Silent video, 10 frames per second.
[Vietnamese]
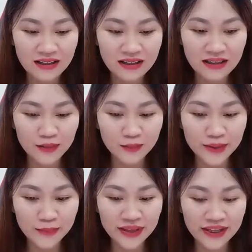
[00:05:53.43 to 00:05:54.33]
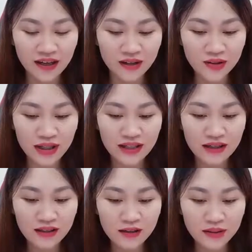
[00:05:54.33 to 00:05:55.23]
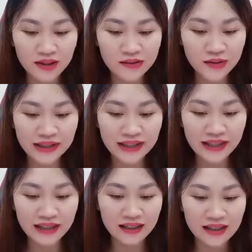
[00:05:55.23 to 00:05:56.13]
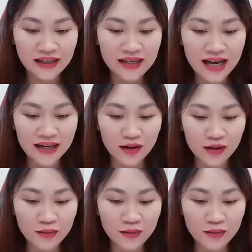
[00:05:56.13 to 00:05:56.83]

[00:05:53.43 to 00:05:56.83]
Lâm Minh Minh nói chuyện, đồng thời suy nghĩ. Đã nói